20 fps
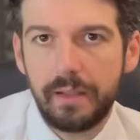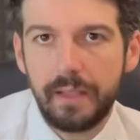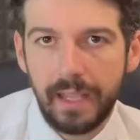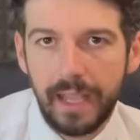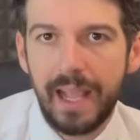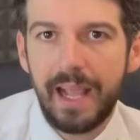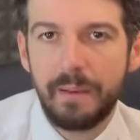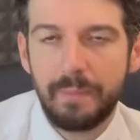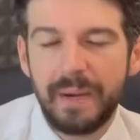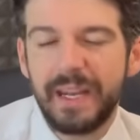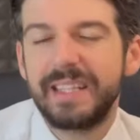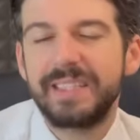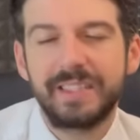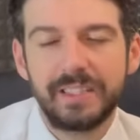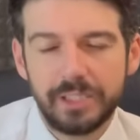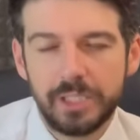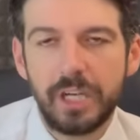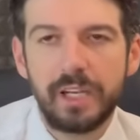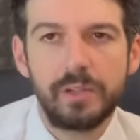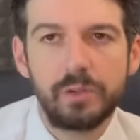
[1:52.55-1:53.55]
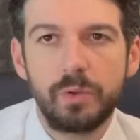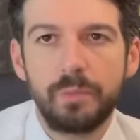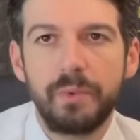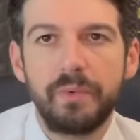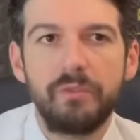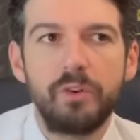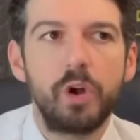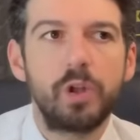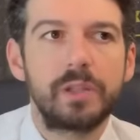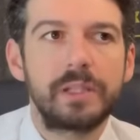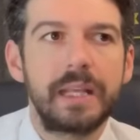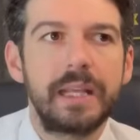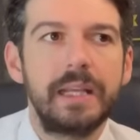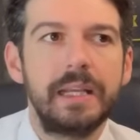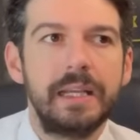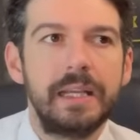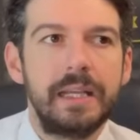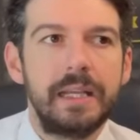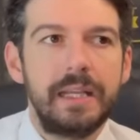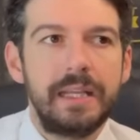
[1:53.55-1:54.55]
e Albanese ci ha detto più volte,
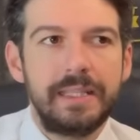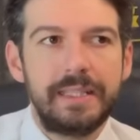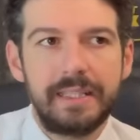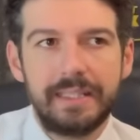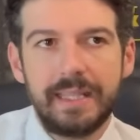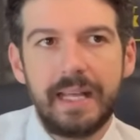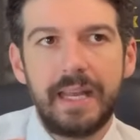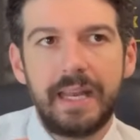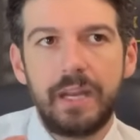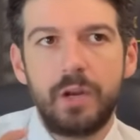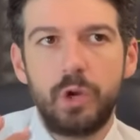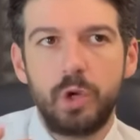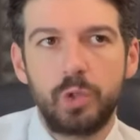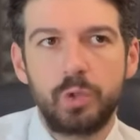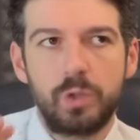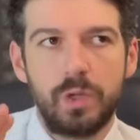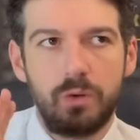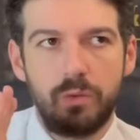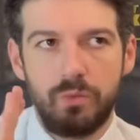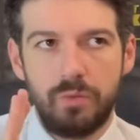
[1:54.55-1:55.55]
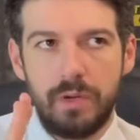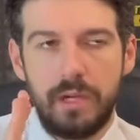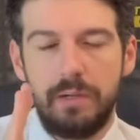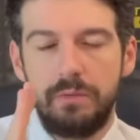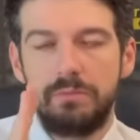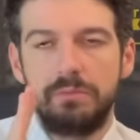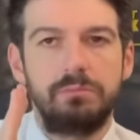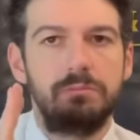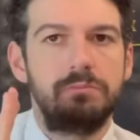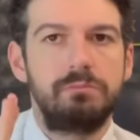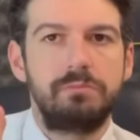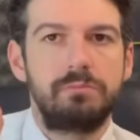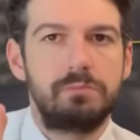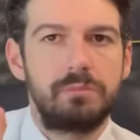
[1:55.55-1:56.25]
di andare incontro a un,